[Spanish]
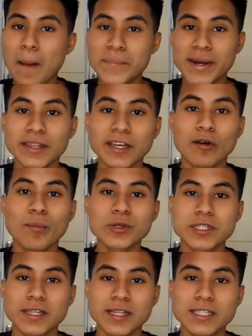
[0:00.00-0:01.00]
Aprende
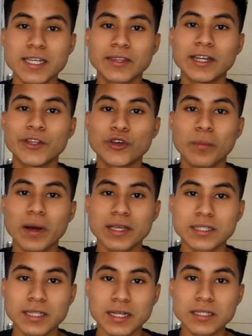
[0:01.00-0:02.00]
cómo se dice en el idioma
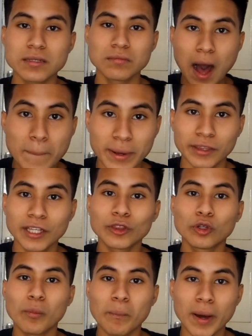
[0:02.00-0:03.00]
que estás
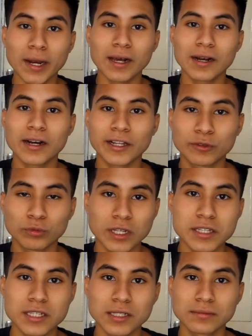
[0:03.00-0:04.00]
aprendiendo, valga la
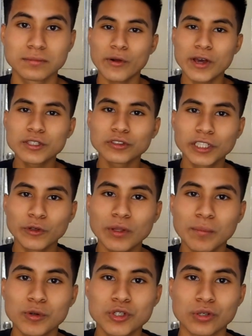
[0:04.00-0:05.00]
redundancia. Pero eso te
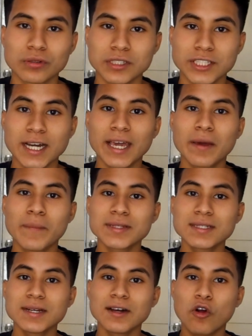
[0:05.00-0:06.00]
ayuda mucho, ya que
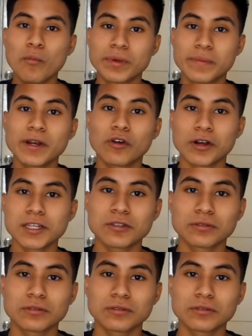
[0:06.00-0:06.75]
vas a convivir con